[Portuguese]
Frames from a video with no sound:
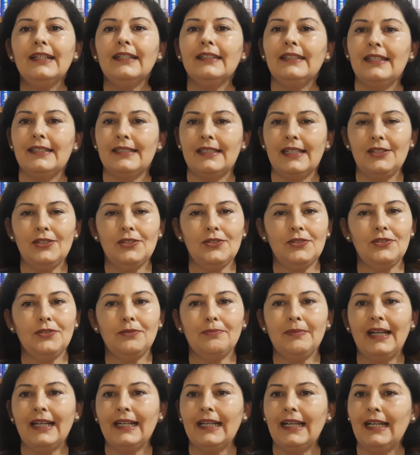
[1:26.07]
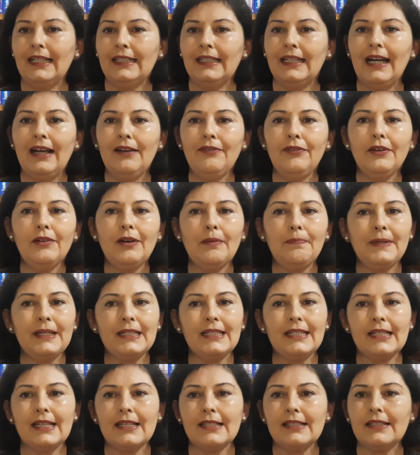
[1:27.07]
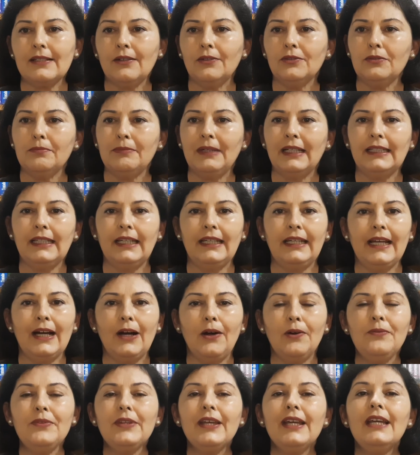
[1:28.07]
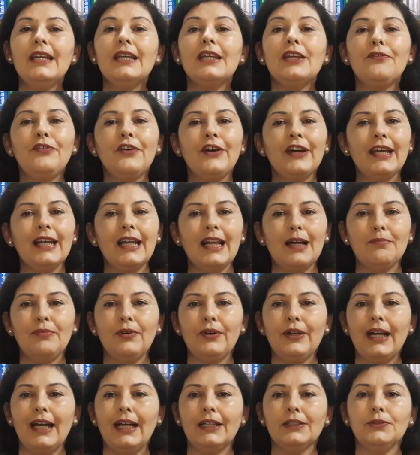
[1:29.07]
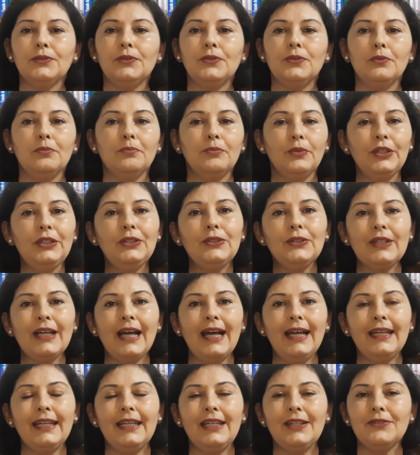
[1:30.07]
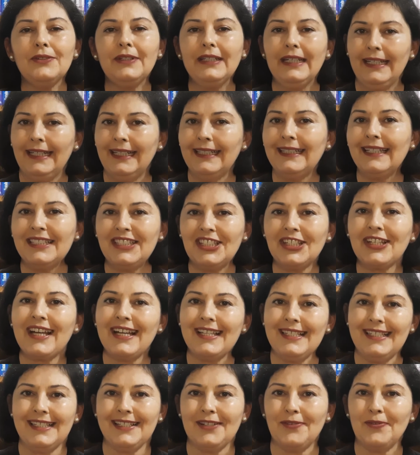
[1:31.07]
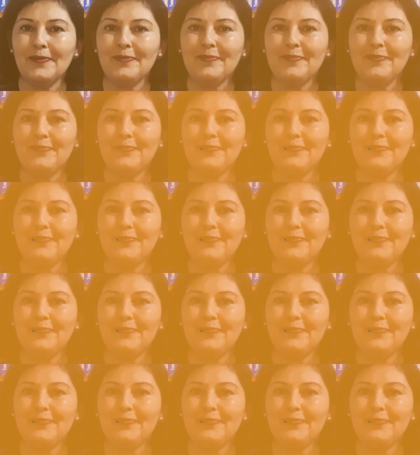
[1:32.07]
Desejos de uma agradável apreciação do material que foi elaborado com muito carinho e dedicação.